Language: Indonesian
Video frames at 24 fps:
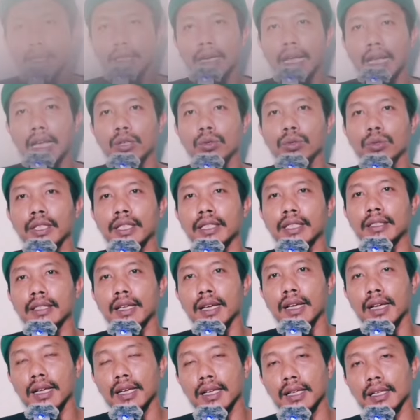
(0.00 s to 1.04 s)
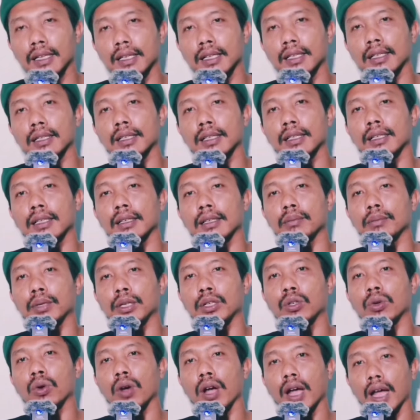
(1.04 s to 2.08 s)
Lalu kita
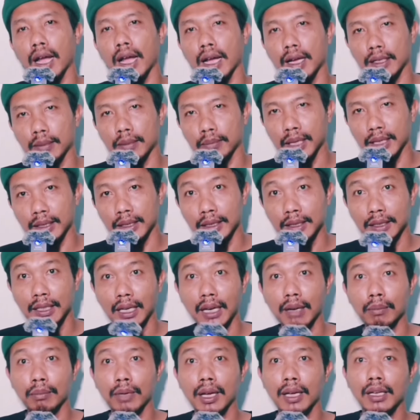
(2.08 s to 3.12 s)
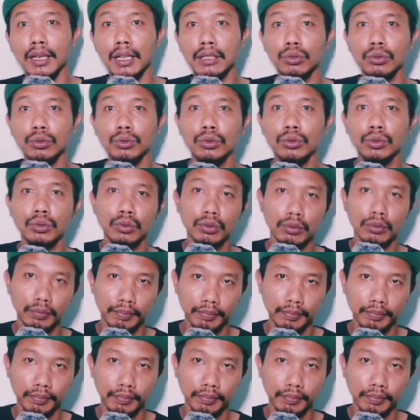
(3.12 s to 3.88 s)
berdoa masih dalam keadaan sujud.